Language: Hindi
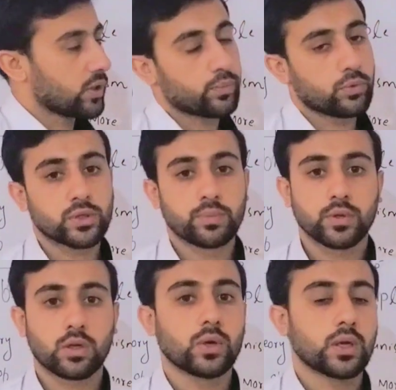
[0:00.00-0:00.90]
ये पोर्शन
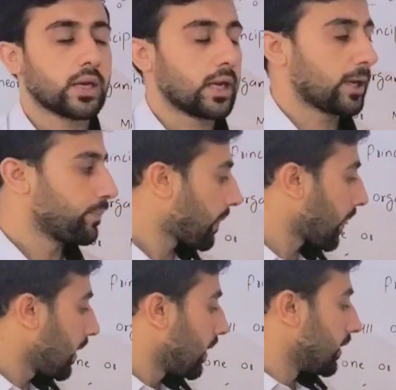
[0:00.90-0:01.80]
फिर कवर करेंगे
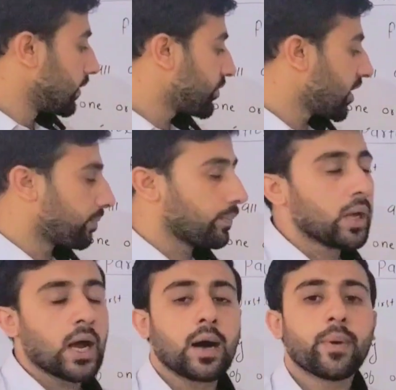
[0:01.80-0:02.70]

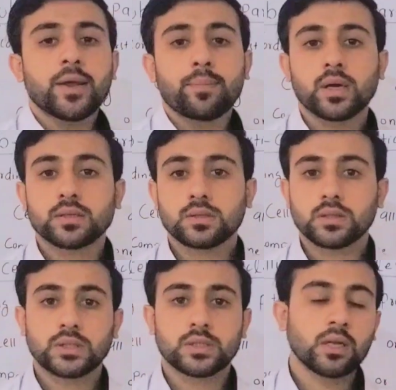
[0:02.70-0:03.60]
शेप हमारे पास
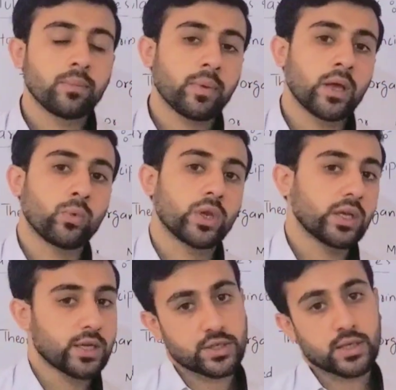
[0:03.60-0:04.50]
सिल में
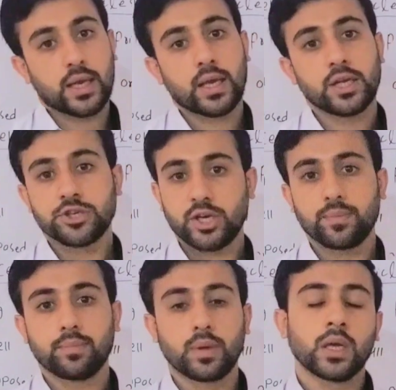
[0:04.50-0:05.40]
वेरिएशन है
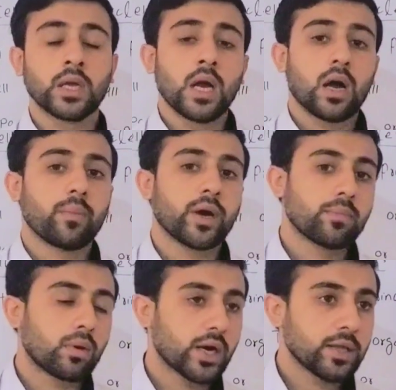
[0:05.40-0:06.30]
शेप में
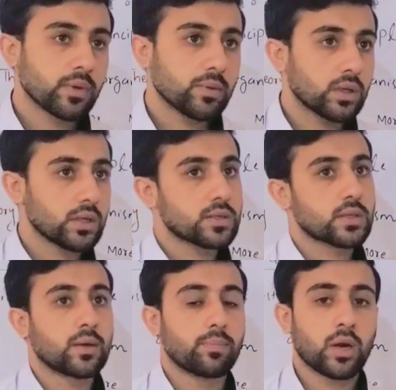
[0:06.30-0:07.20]
हमारी बॉडी में भी इस
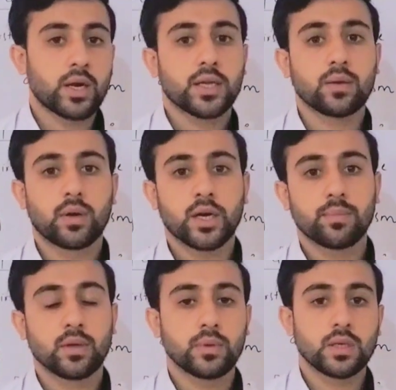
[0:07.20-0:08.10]
तरह प्लांट की बॉडी
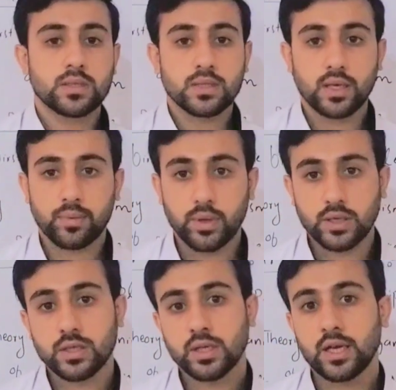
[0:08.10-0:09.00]
में भी इसी तरह
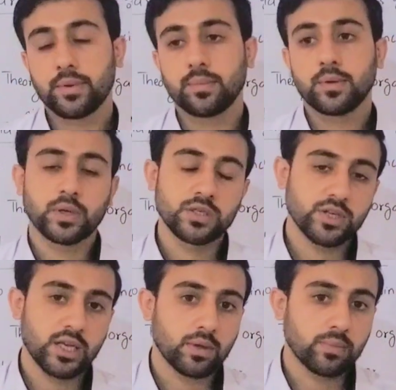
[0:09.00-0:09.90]
बैक्टीरिया में भी
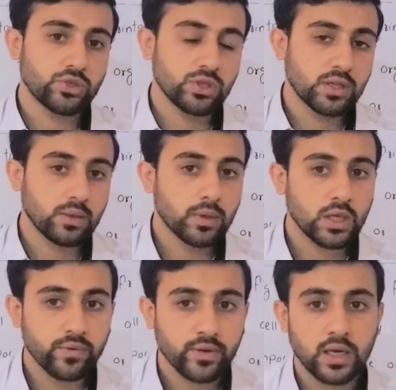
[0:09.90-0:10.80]
पंजाई में भी जितनी भी
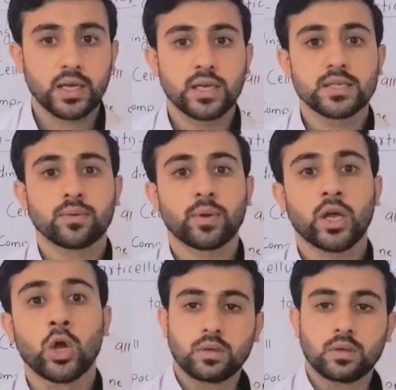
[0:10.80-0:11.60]
लिविंग ऑर्गेनिज्म है